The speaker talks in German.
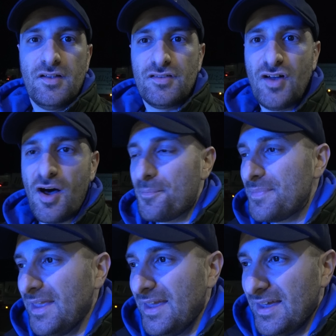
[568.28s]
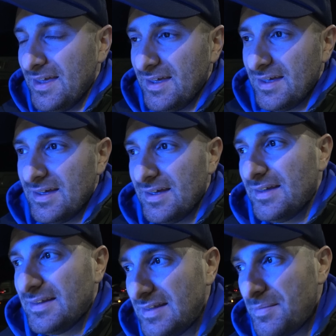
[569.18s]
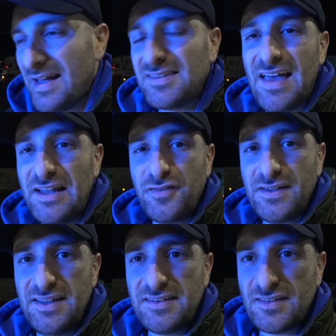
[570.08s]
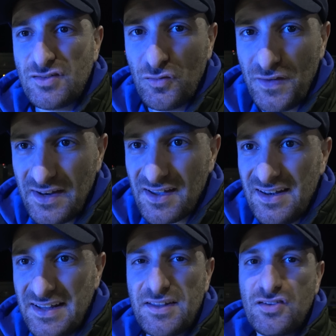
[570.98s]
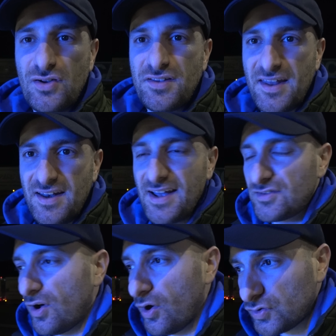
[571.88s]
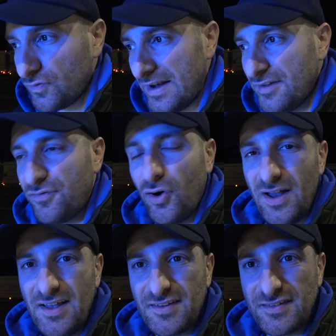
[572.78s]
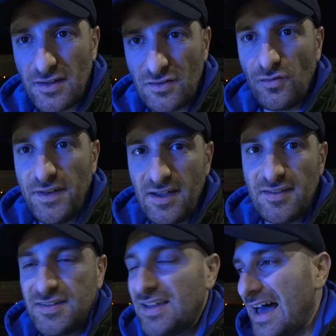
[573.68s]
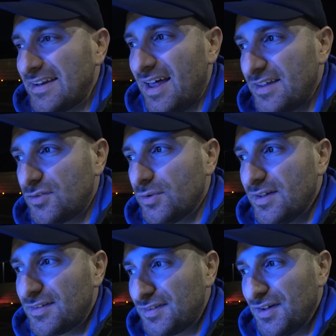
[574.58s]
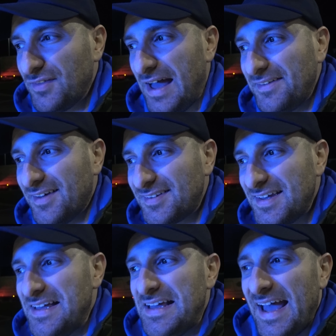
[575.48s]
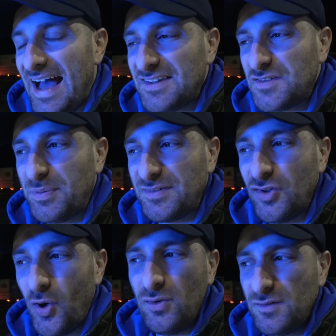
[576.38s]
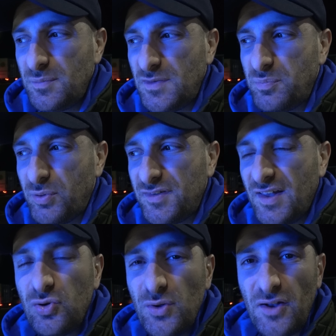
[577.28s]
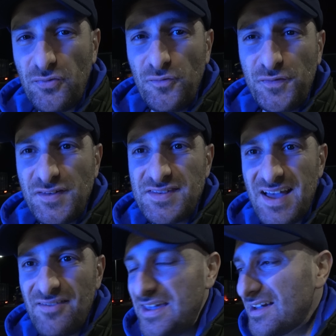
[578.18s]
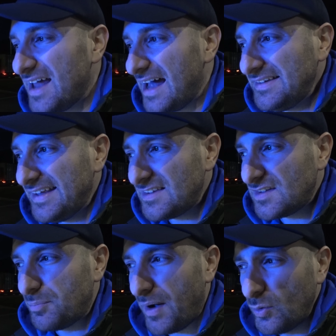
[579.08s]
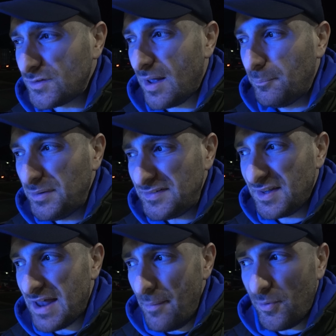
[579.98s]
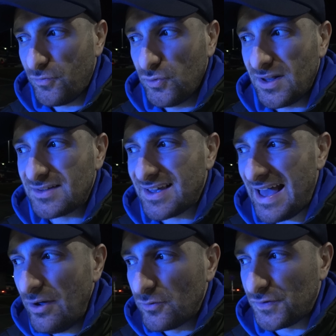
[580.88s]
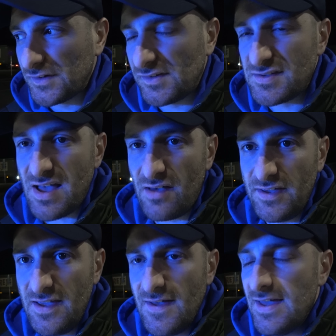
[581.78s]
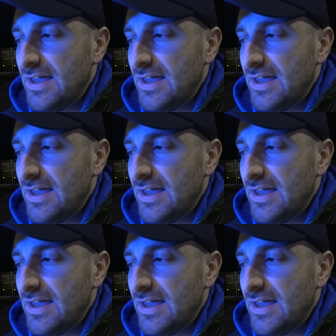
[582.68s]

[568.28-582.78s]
So, Je mehr Zeit vergeht, desto weniger lädt natürlich ein Elektroauto, weil je voller es ist, desto weniger ist die Ladeleistung. Hier ist es irgendwie anders. Er hat jetzt bis 79 Prozent 150 kW geladen, jetzt baut er ein bisschen ab auf 143 kW.